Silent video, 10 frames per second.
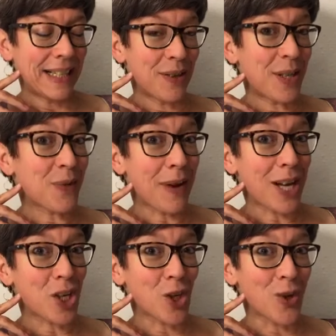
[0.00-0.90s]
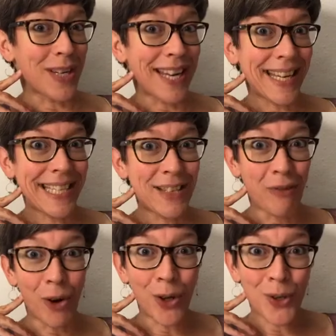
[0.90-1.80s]
Und zwar schon
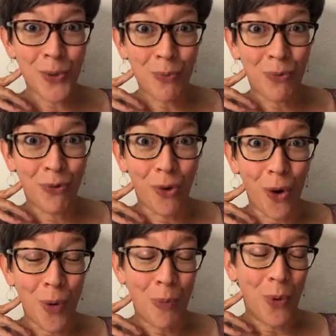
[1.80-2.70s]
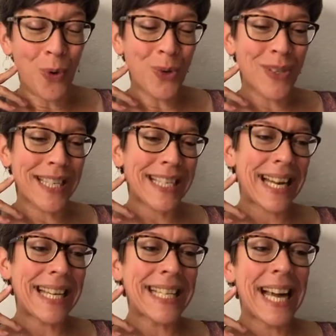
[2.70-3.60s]
nächste Woche zum Vollmond. Und das
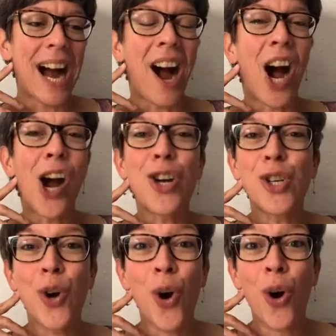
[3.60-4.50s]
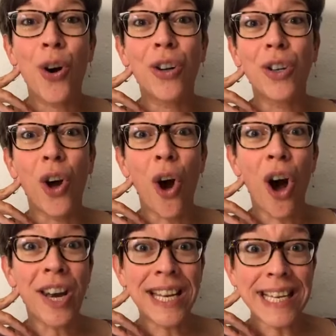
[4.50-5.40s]
heißt Hardcore
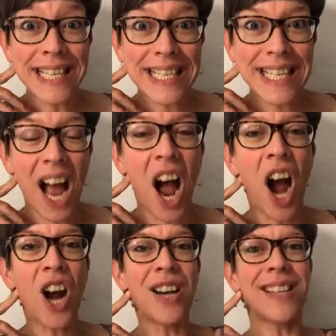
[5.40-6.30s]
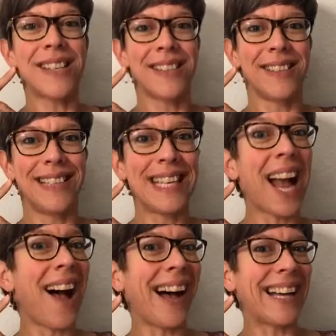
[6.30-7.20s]
Goddess. Hard, nicht
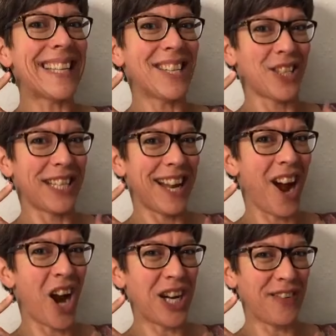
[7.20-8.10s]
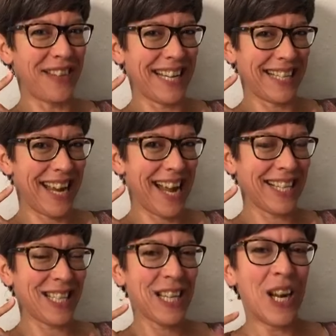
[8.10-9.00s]
hart, sondern hart wie das
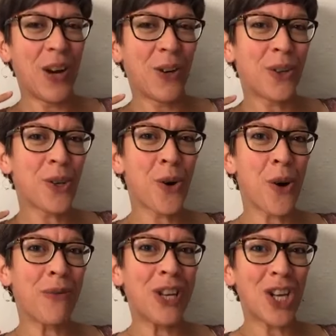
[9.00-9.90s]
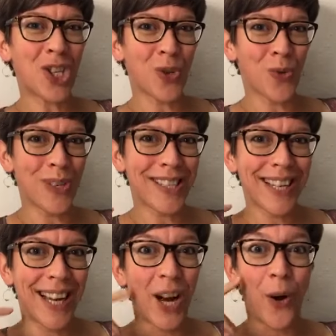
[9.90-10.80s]
Herz und Core wie der Schoß
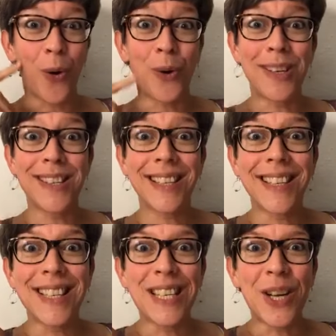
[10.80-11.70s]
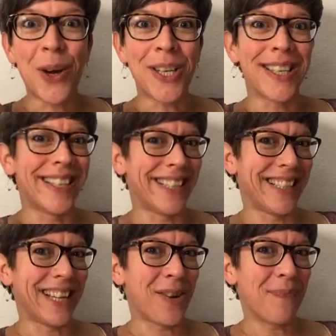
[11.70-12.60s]
und die Göttin.
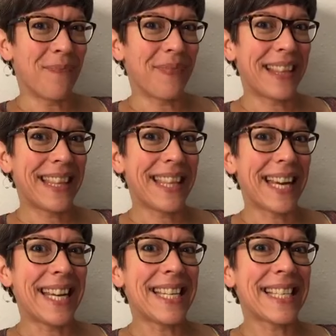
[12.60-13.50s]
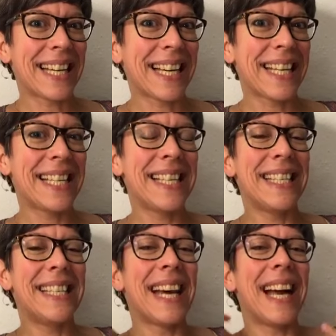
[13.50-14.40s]
Darum, da geht es
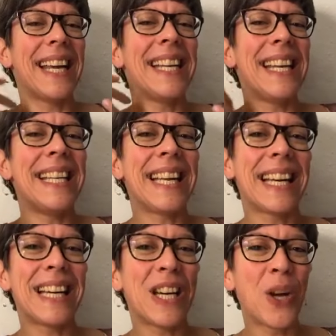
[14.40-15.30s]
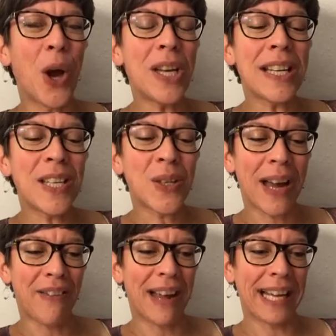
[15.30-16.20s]
darin, deine innere Göttin zu
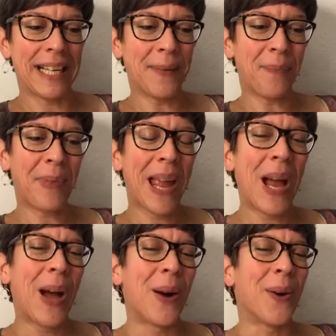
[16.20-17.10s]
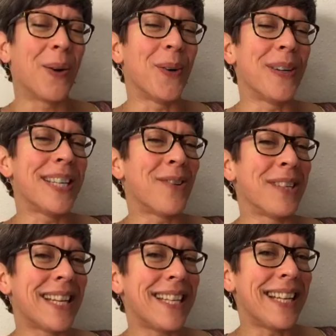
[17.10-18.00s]
erwecken. Und der
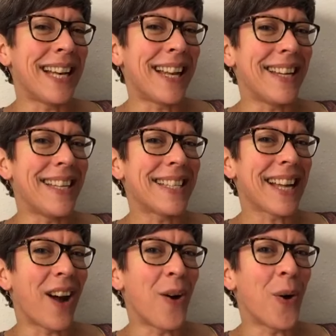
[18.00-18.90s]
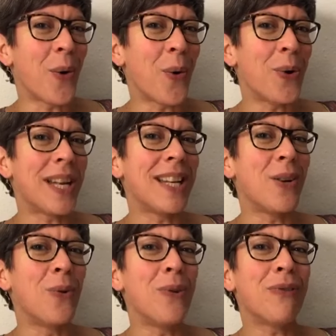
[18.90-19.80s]
Untertitel ist auch oder
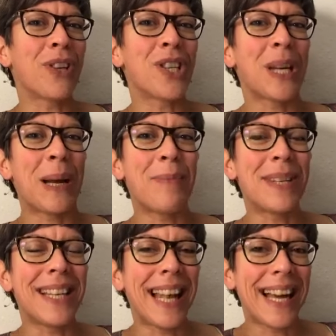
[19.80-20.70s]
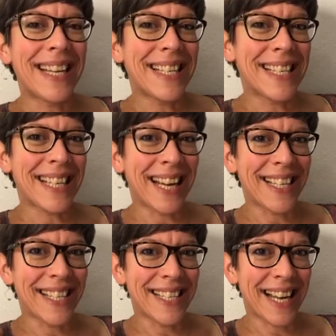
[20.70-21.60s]
die unverschämte
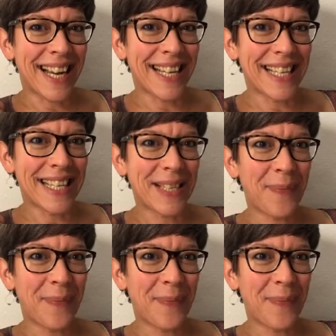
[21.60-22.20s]
Leichtigkeit des Seins.